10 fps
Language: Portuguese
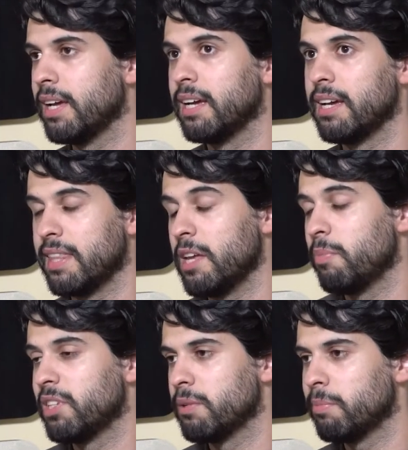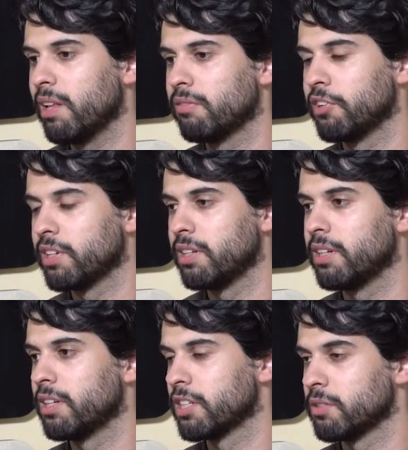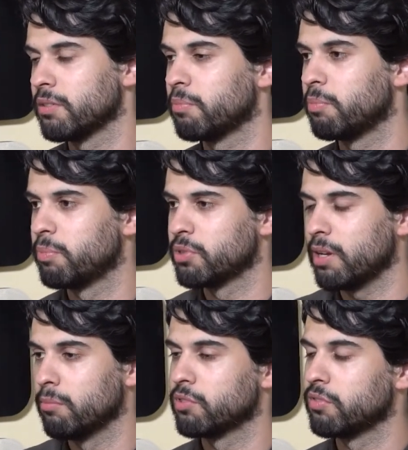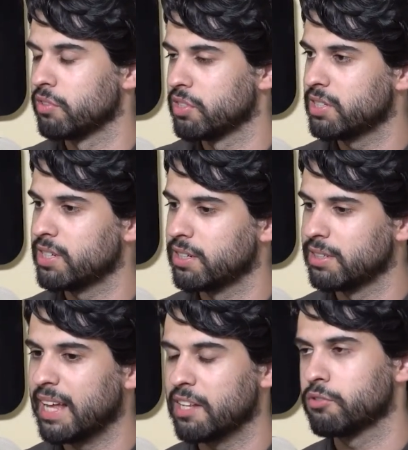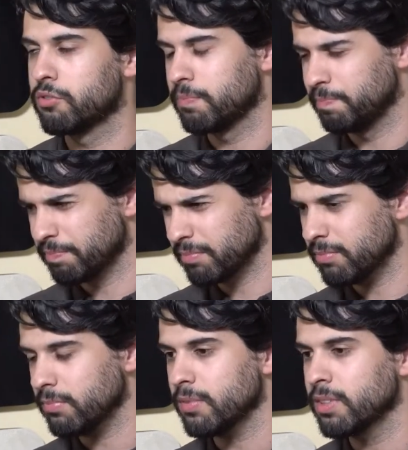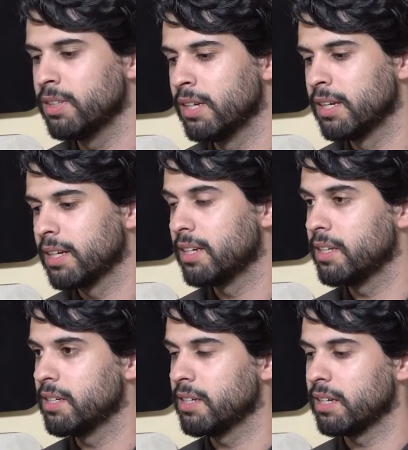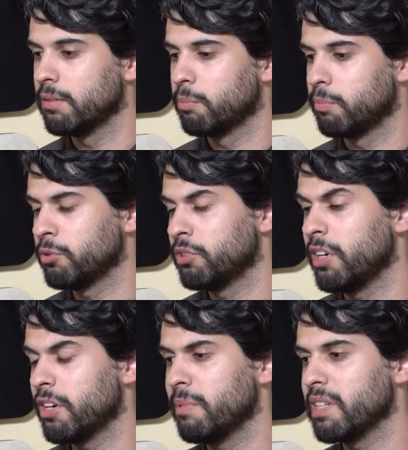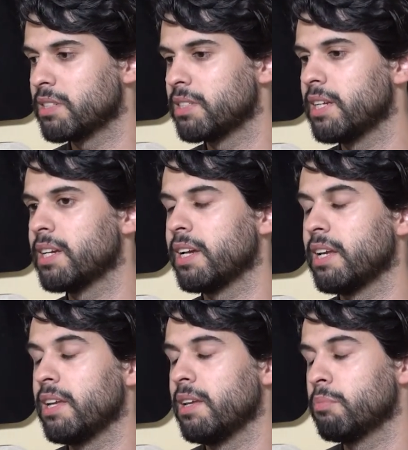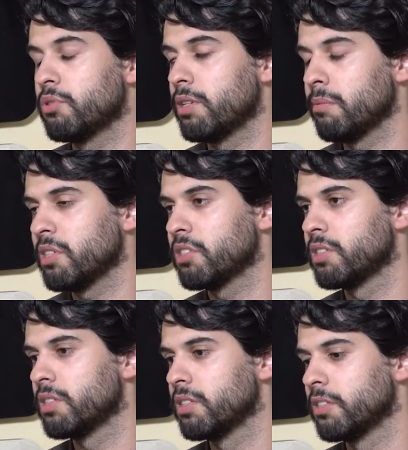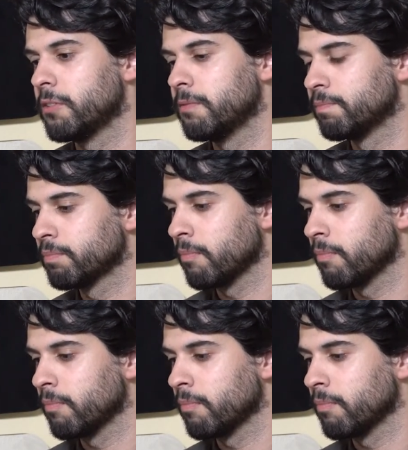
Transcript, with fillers: A ideia principal foi que possamos fornecer dados que posteriormente seria impossíveis de, uhum.